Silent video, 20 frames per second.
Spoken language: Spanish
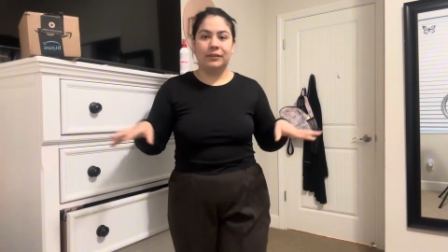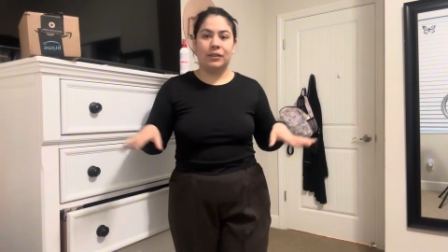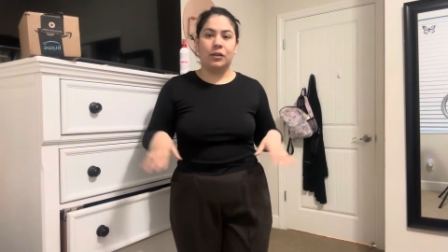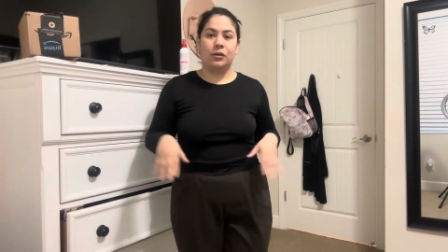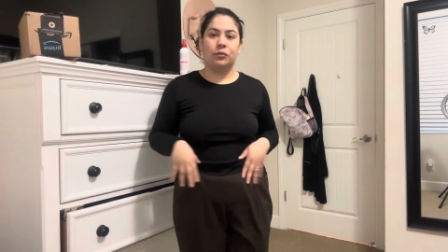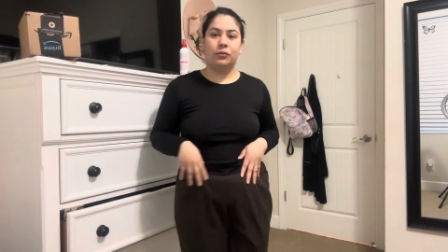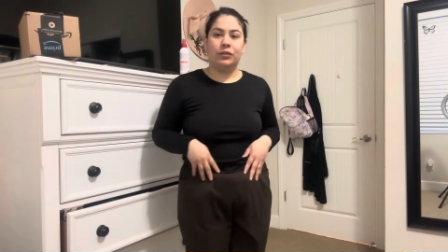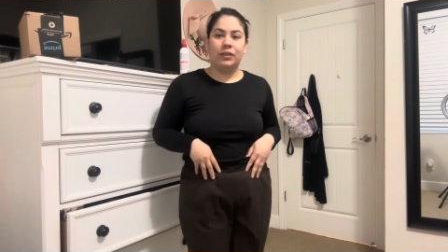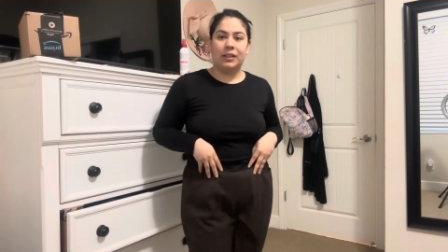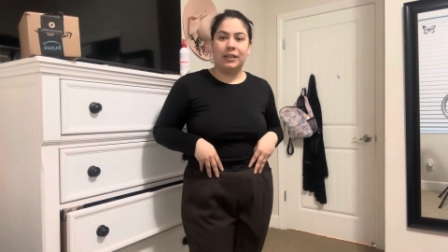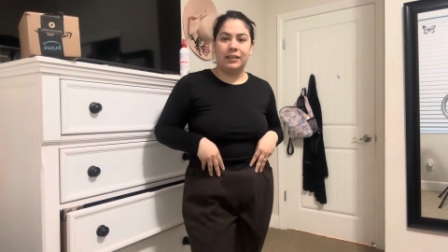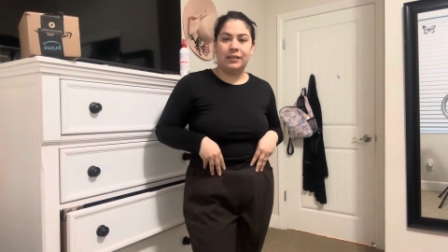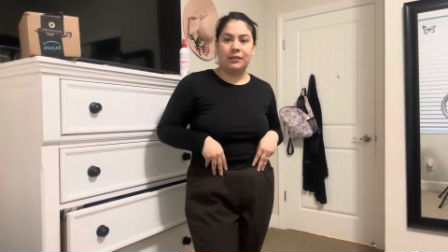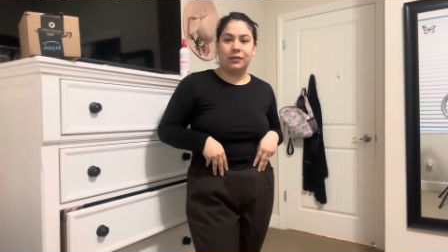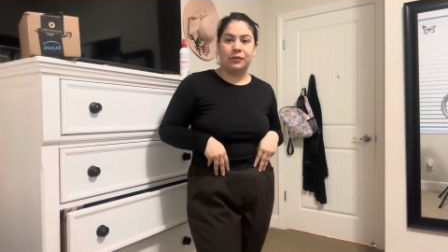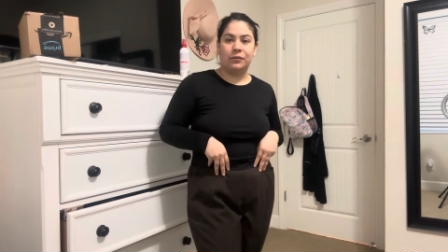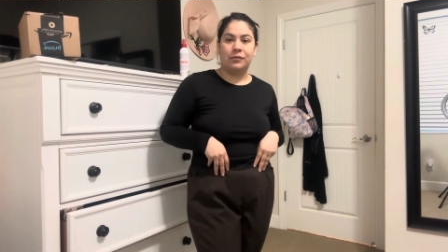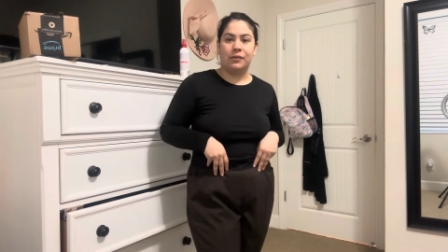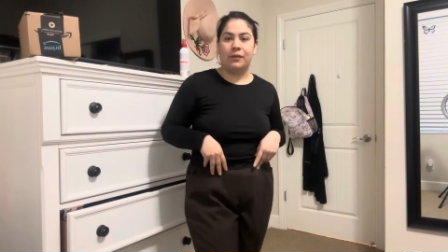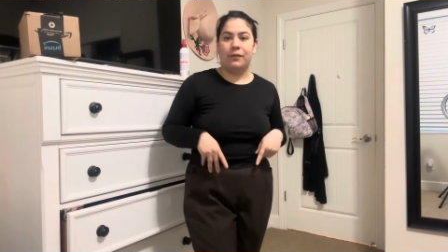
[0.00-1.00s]
Yo
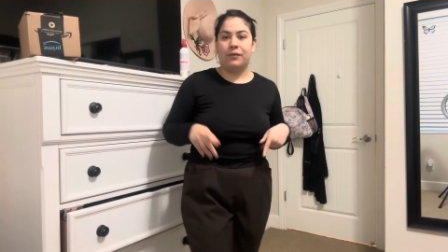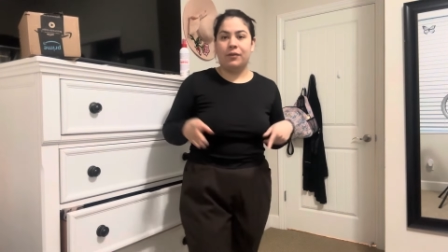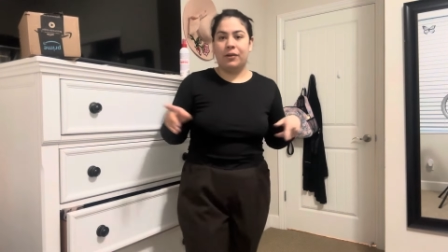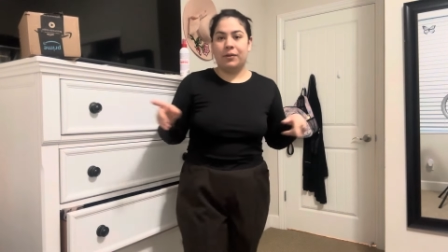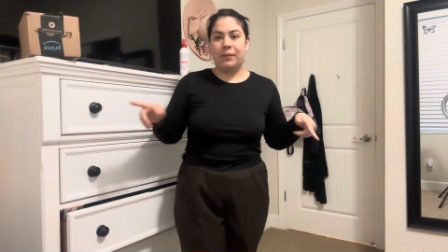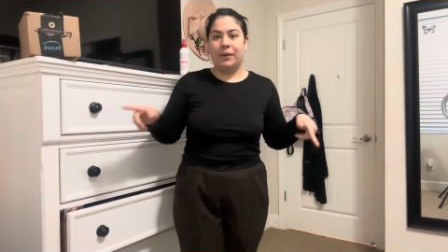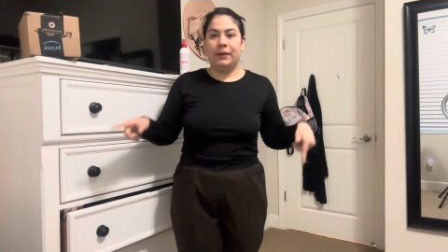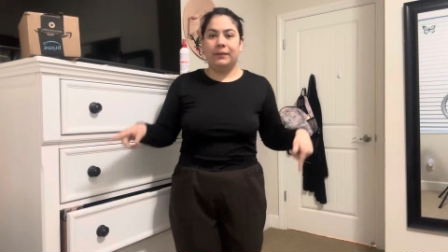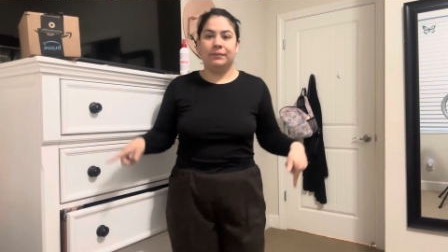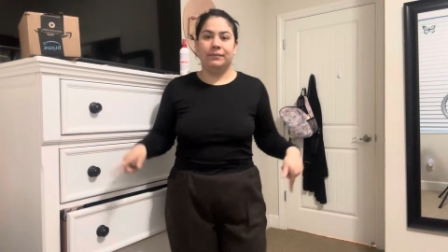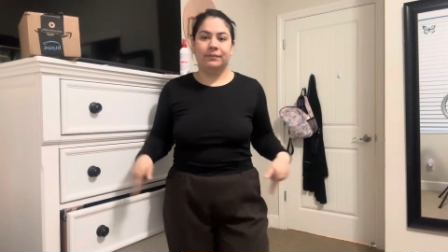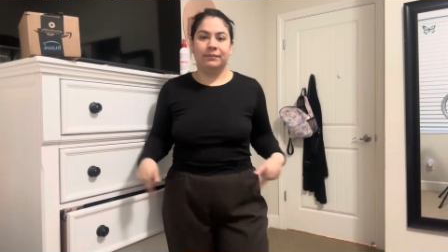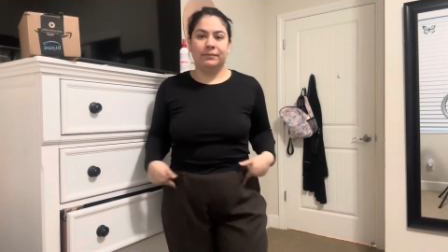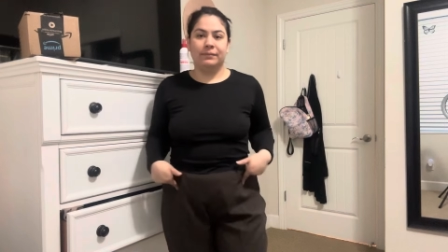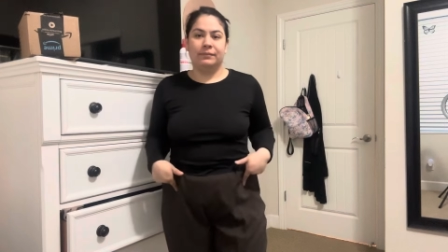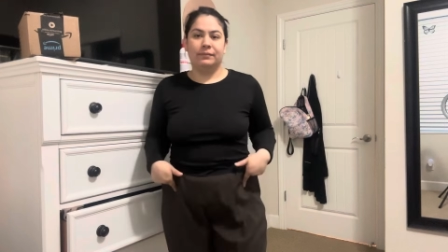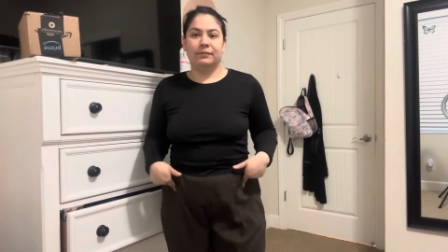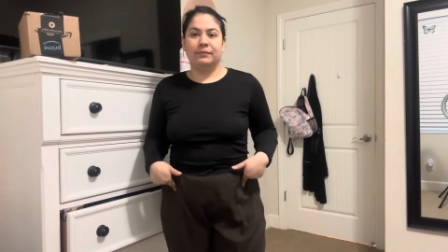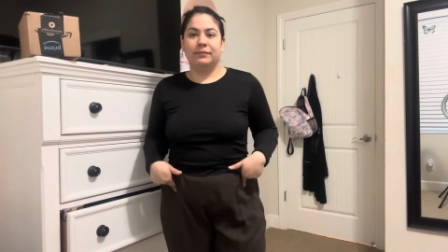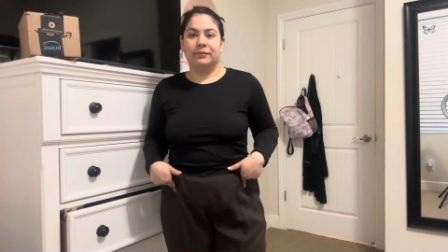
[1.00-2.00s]
utilizo uniforme
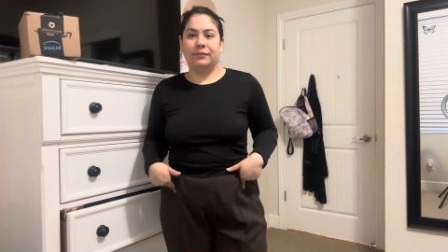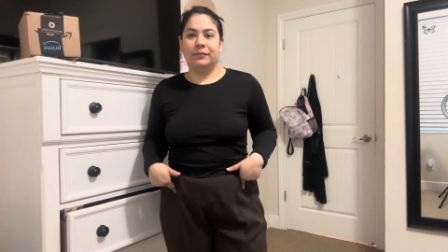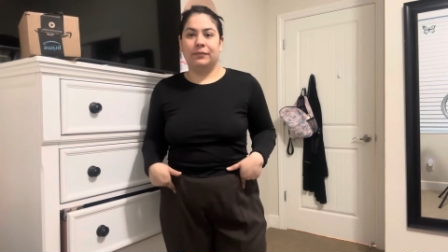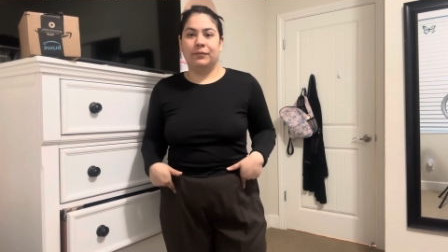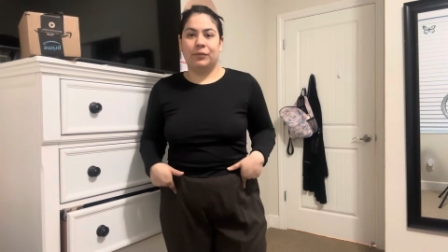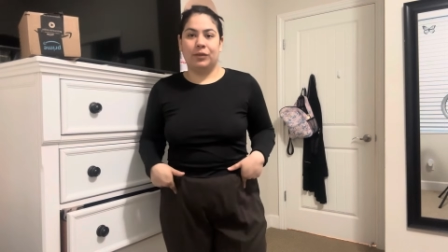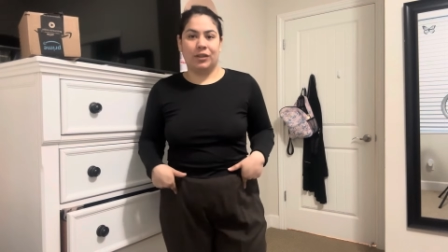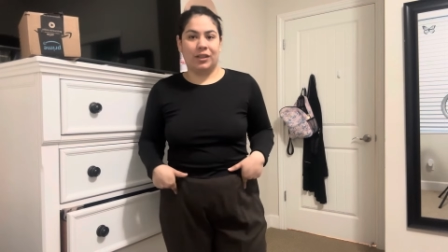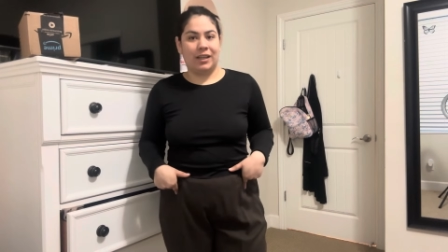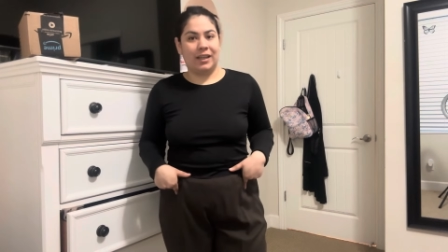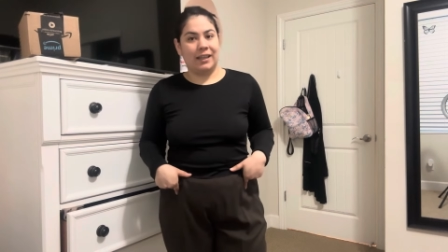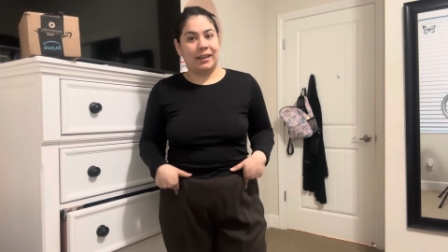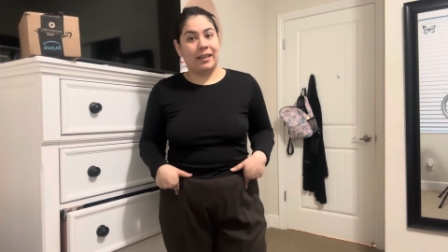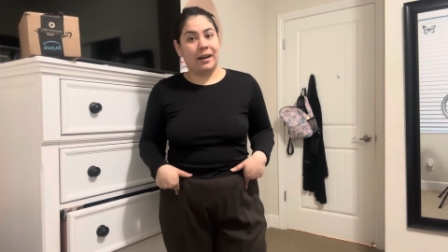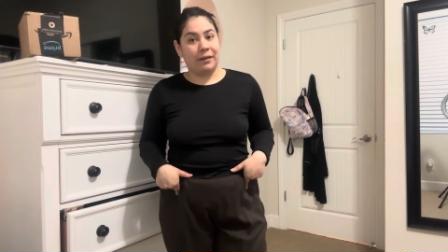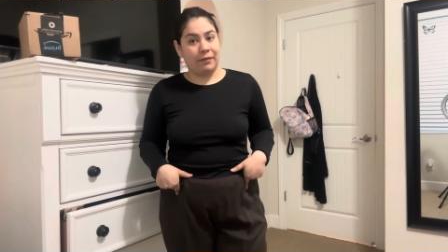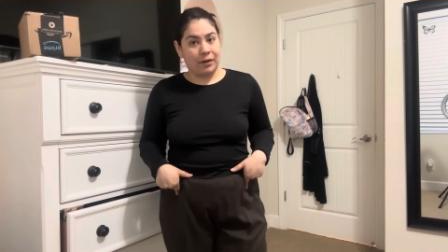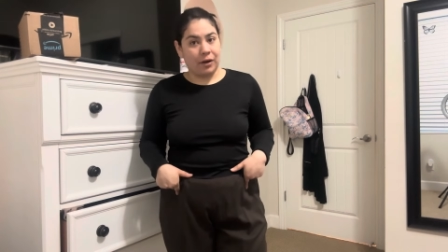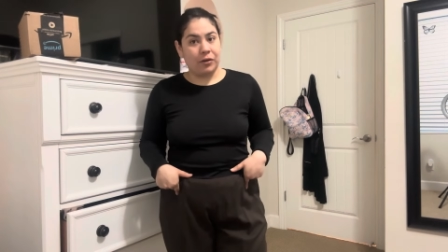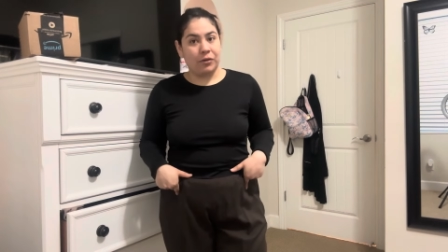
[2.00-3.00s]
porque
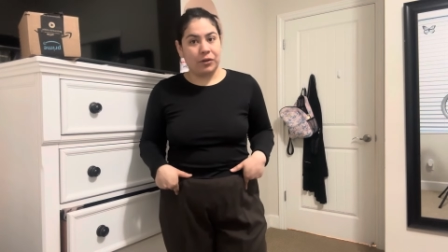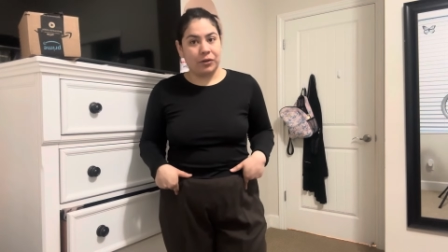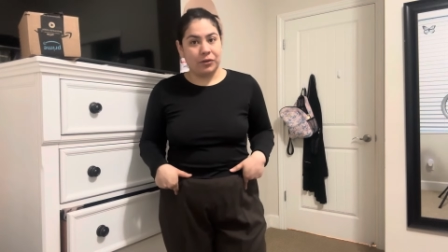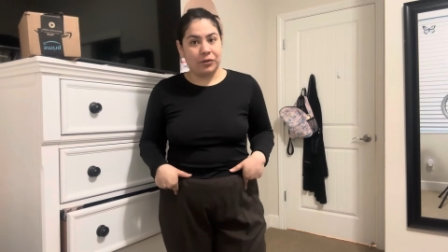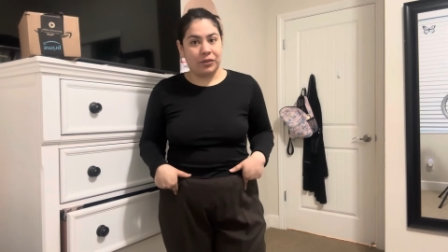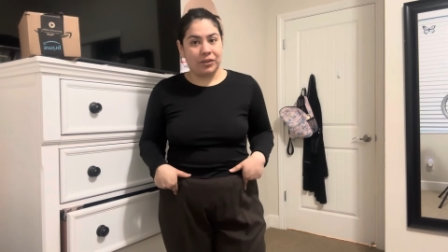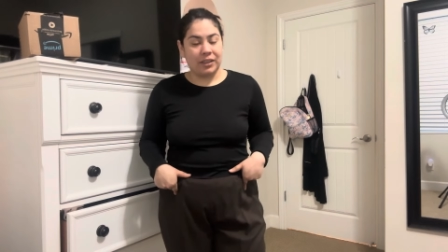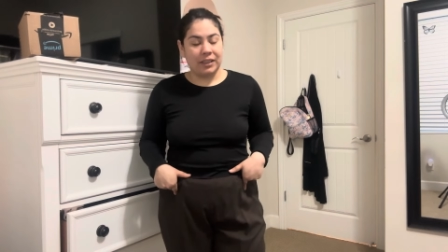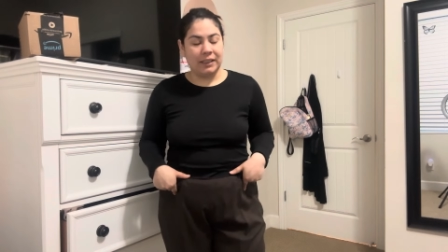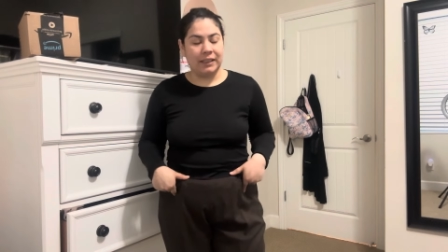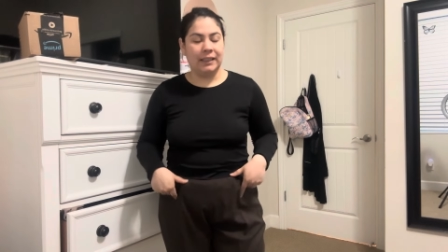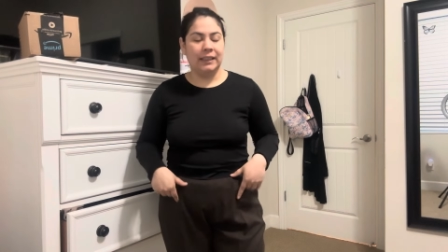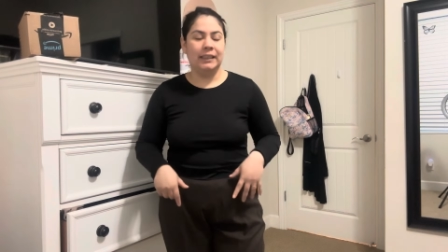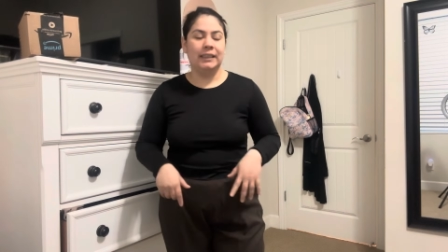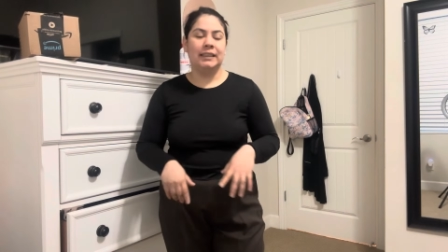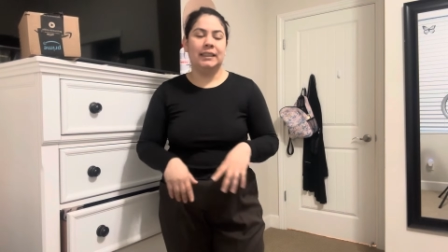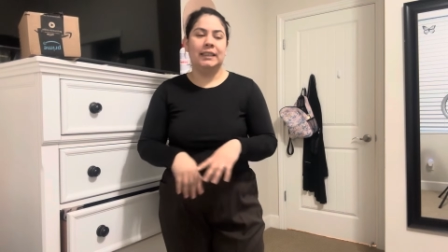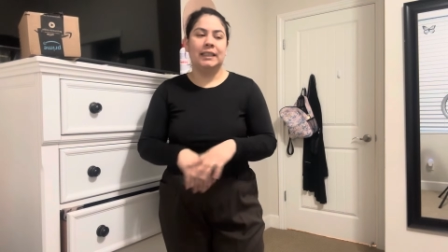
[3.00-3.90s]
trabajo en un hotel.